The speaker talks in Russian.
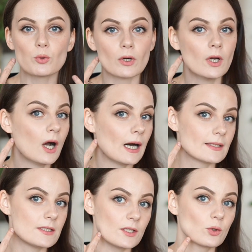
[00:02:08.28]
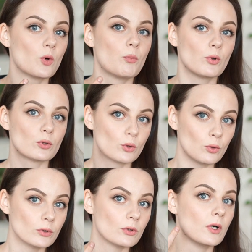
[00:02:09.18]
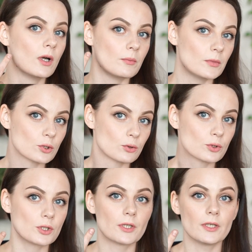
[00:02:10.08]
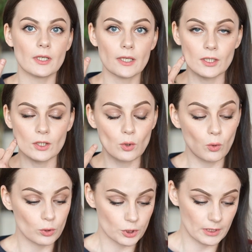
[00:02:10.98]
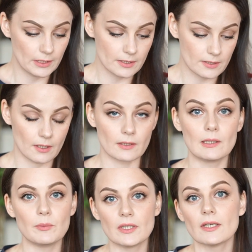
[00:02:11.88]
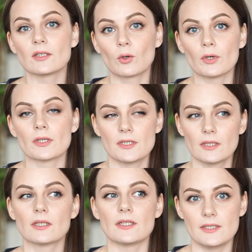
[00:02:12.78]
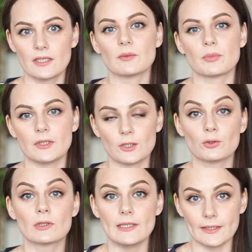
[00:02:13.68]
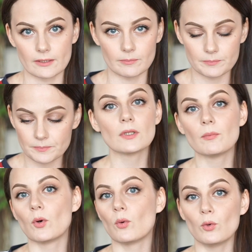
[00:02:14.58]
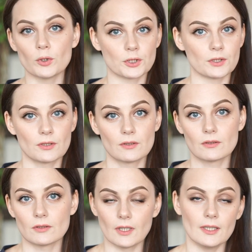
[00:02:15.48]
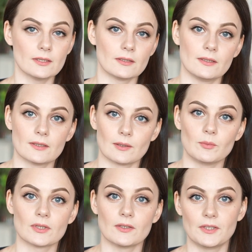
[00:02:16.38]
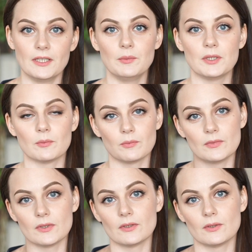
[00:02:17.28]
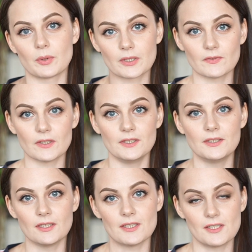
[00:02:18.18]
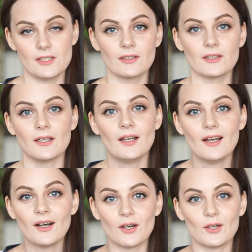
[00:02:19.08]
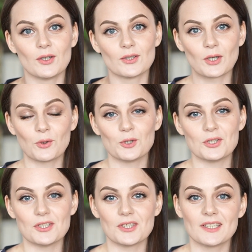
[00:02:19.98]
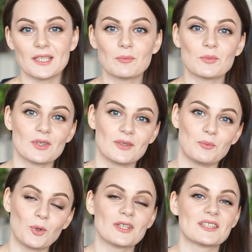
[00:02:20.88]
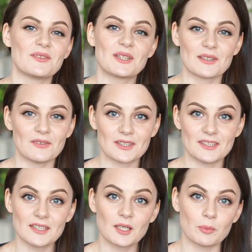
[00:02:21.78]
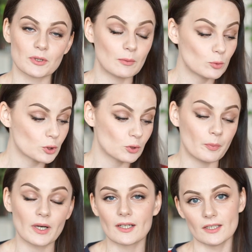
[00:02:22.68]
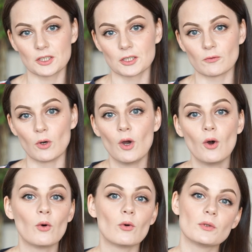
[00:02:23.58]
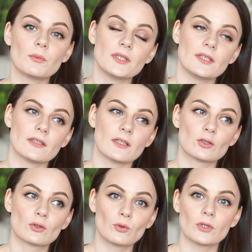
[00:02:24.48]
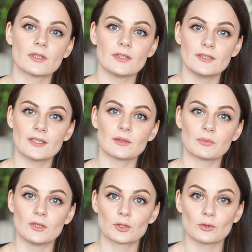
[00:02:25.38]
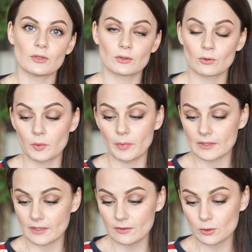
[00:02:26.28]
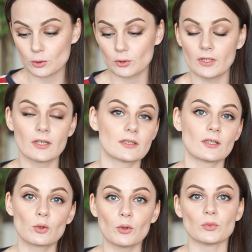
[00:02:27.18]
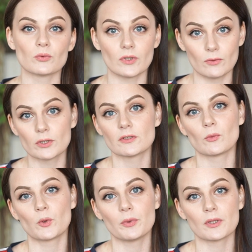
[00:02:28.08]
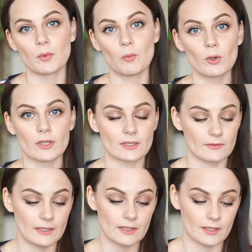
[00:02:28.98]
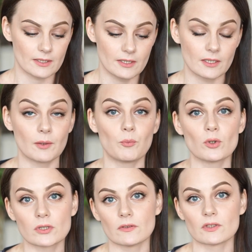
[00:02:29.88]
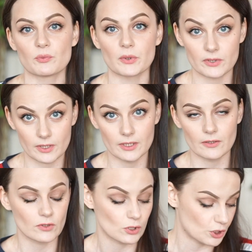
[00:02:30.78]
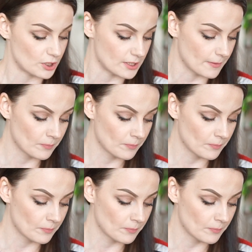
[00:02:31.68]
по оттенку, по тону между шеей и кожей лица. Для меня такой оттенок идеально подойдет летом. Было бы очень классно, если бы со временем э, производители сделали э, такой CC-крем э, более светлого оттенка, потому что по качеству он мне настолько идеально подошел, настолько понравился, что я с огромным удовольствием купила бы более светлый оттенок и пользовалась в повседневной жизни.